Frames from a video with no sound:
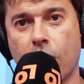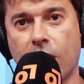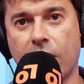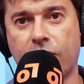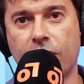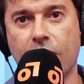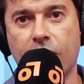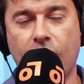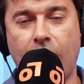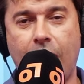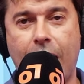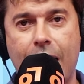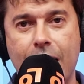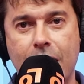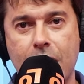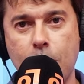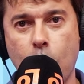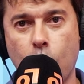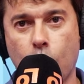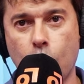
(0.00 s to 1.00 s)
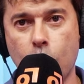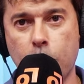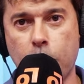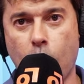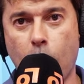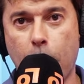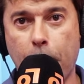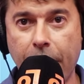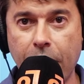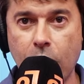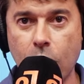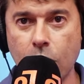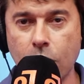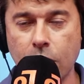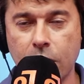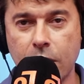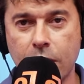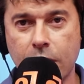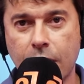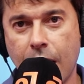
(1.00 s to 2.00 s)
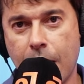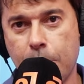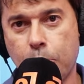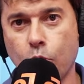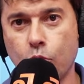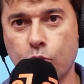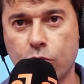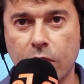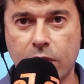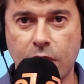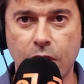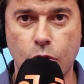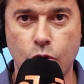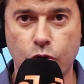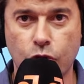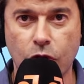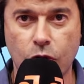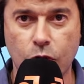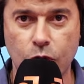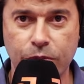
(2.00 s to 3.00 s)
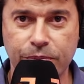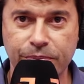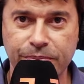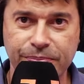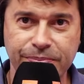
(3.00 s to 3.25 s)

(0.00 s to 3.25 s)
gracias a Animo Grupo, pero apunta este consejo.